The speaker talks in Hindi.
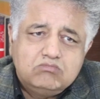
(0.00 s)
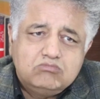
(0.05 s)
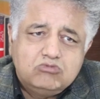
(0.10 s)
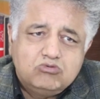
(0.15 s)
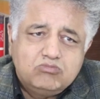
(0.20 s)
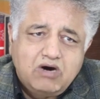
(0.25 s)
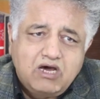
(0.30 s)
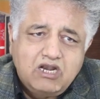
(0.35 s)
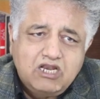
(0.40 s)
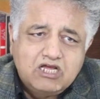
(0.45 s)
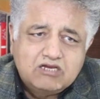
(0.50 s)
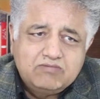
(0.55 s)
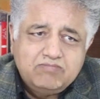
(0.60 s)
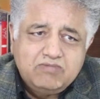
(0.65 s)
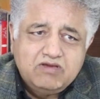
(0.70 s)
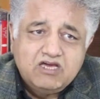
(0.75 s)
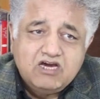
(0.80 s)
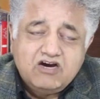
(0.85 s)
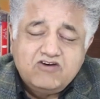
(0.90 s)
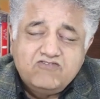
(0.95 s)
ममालिक
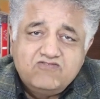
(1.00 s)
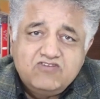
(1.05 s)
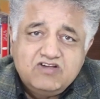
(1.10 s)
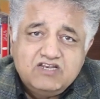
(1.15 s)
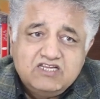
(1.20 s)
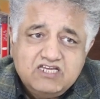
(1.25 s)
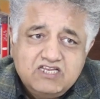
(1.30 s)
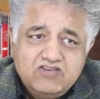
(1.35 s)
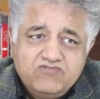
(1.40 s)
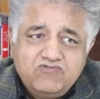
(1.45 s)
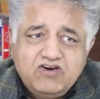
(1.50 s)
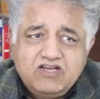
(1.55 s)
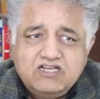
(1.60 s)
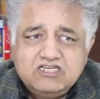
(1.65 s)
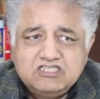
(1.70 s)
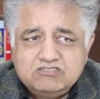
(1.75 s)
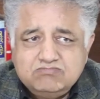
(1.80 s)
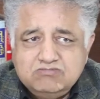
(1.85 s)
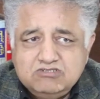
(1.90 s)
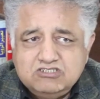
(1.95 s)
में अवलिन
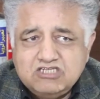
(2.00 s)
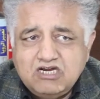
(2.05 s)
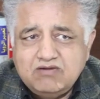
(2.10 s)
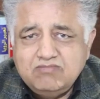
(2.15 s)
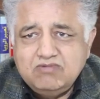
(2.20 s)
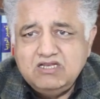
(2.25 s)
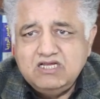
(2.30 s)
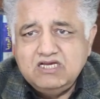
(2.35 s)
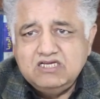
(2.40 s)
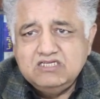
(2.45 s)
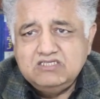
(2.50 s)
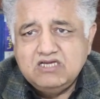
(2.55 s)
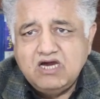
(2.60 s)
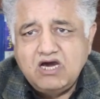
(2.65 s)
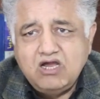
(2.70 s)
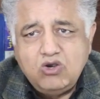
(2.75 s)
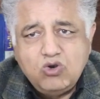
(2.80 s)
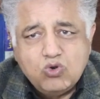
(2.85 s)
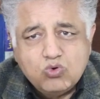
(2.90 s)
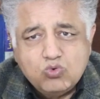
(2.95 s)
फहरिस्त में शामिल है
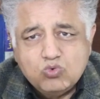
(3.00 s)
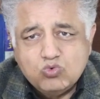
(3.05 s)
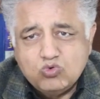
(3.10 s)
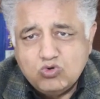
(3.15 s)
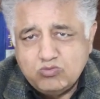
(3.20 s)
जहाँ लोगों